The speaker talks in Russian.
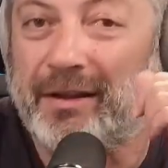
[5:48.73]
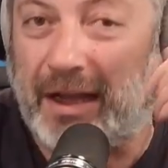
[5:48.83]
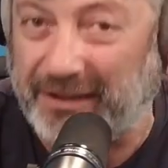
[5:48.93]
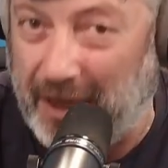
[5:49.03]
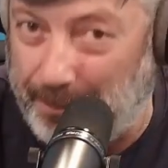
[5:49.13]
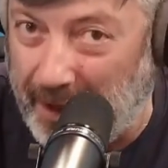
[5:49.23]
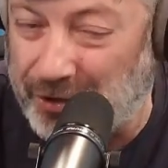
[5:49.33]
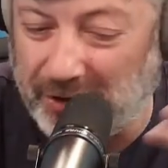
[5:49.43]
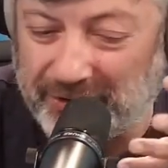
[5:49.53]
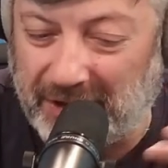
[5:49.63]
Хотя,
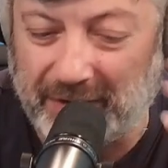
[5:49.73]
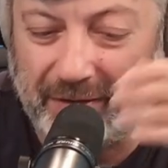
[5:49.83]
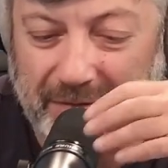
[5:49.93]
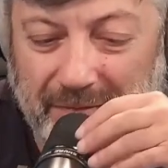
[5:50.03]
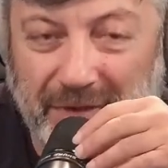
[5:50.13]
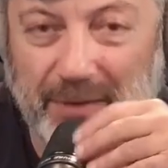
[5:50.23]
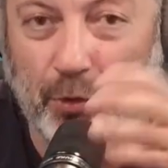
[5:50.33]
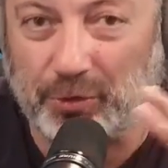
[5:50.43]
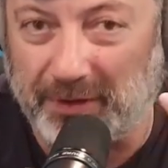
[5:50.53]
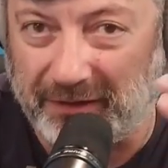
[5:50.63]
опять же, это, мы не
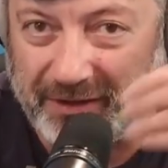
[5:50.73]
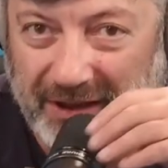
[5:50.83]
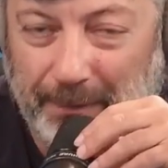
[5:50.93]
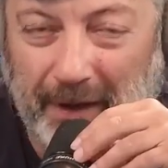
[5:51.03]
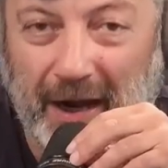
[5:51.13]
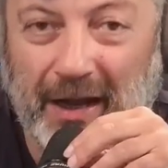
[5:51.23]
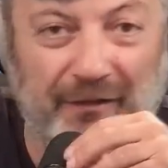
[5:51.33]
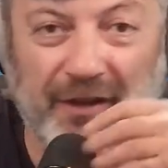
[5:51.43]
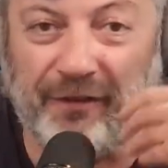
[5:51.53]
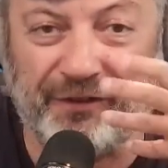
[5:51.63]
можем этого знать, пока я
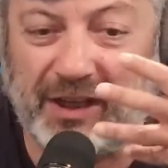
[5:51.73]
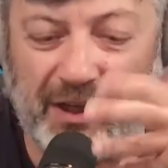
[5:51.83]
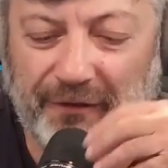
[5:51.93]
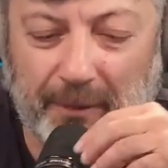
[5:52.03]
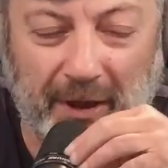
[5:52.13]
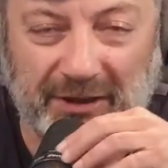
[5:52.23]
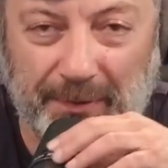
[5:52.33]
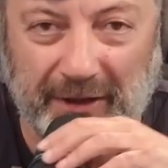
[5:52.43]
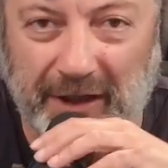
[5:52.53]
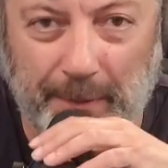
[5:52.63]
официальной информации
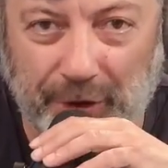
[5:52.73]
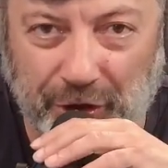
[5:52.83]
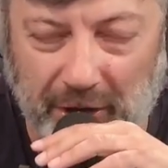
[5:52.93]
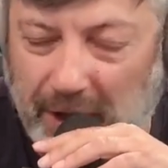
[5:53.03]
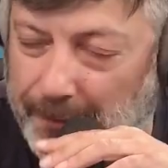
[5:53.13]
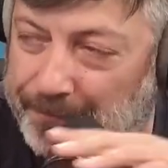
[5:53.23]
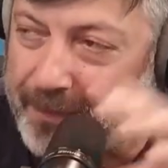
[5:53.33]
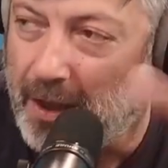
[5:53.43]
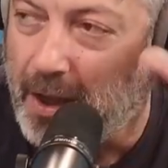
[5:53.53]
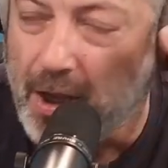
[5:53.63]
про это я не прочитал.
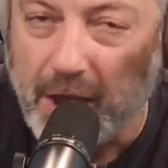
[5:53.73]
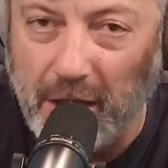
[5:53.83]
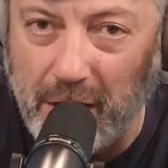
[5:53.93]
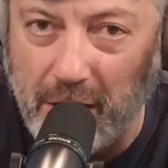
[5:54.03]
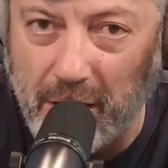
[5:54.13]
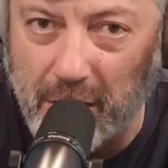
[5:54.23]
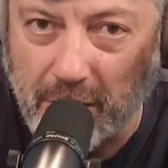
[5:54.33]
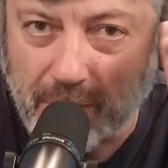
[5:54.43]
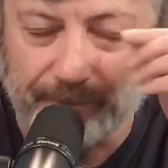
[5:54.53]
И